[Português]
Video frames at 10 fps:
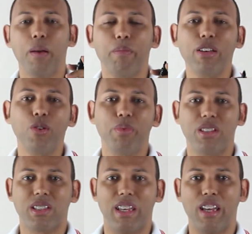Mas
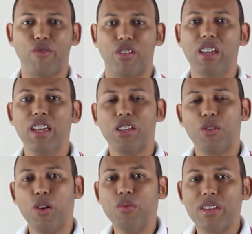observe que
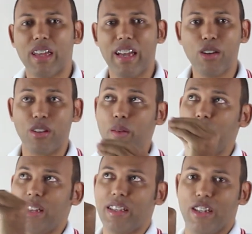eu não quero na
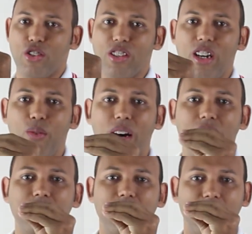minha questão a
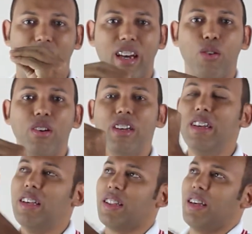integral
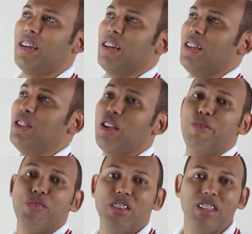né,
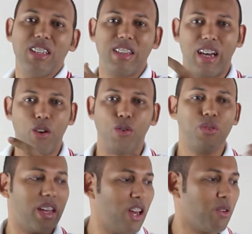indefinida. Eu não
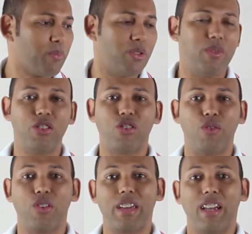quero a
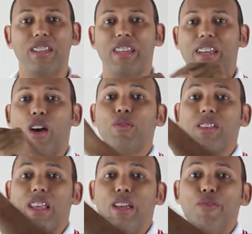primitiva, eu quero a integral
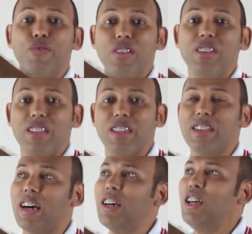
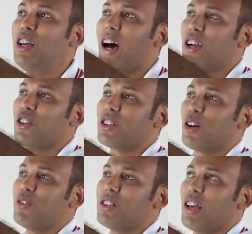definida. Aqui
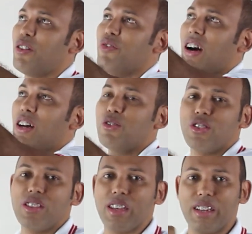está o intervalo
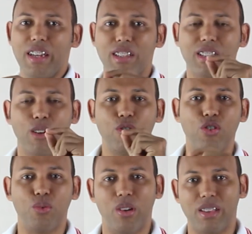de integração
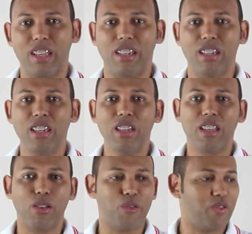de 1 até e. O
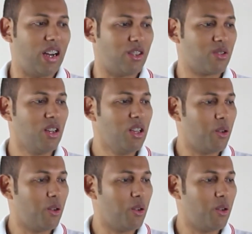que é que eu faço?